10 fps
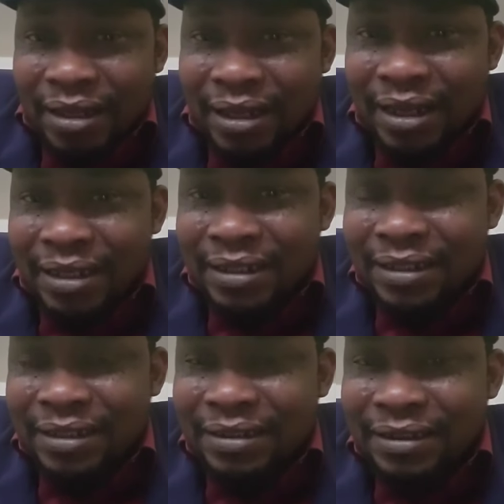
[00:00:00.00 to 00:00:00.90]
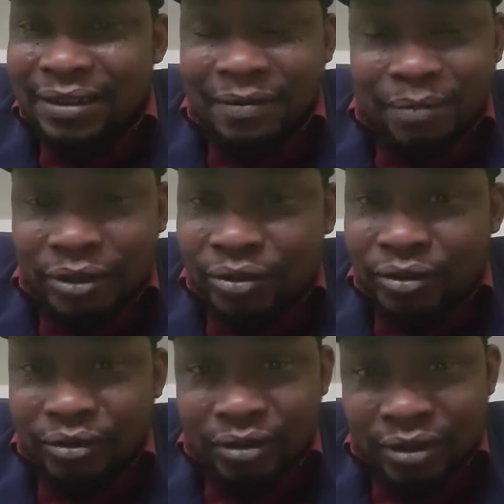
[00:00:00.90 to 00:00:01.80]
Euh, c'est pas
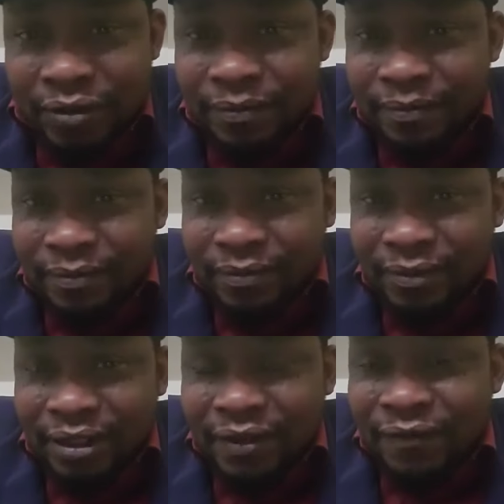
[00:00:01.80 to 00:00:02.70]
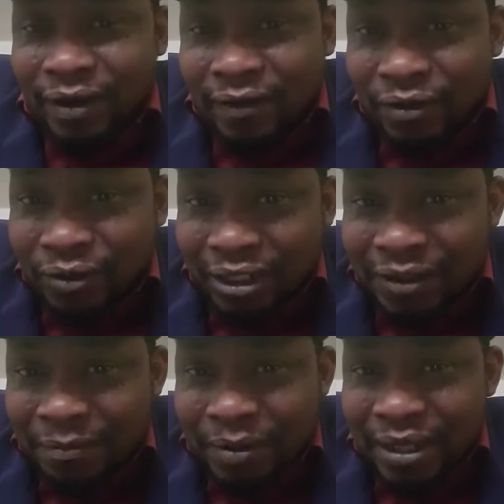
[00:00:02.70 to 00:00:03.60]
sérieux. Il faut avoir le
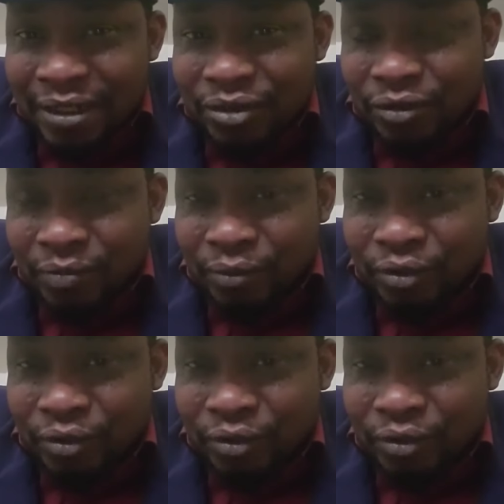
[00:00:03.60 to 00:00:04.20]
respect de ton